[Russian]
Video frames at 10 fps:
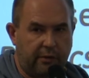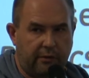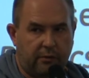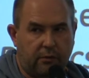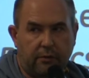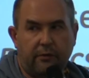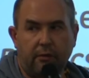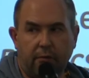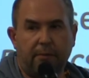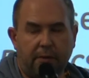дискурс. Ну и,
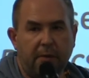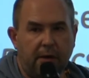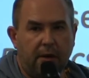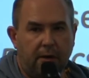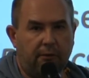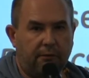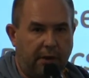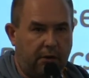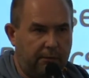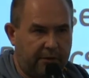в общем, э, в
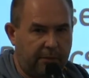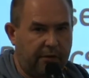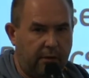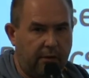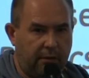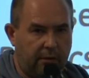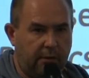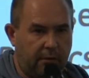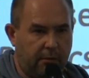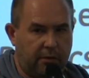каком-то смысле он
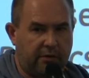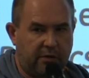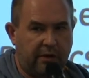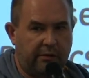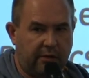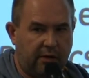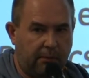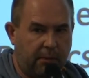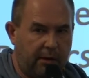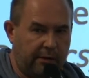э, может считаться
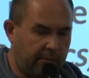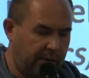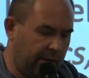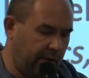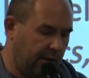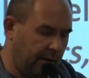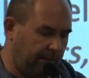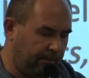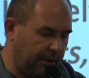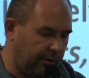глобальным и
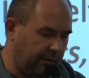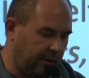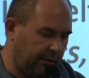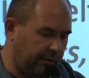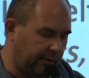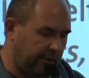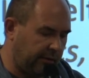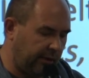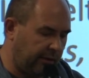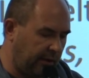
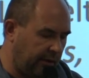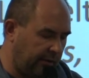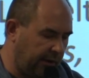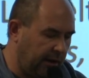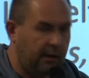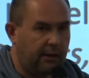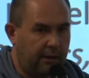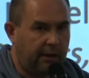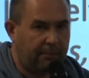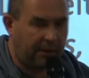интернациональным.
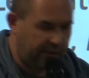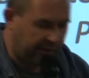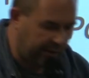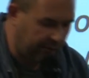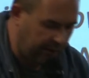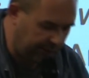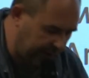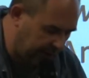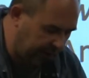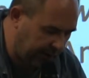Я, правда, оставляю в
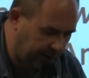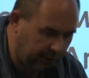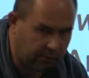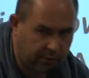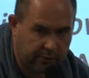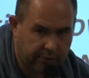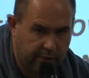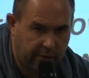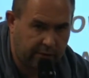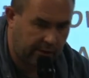стороне
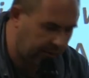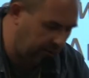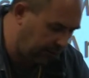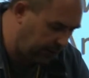художественную литературу и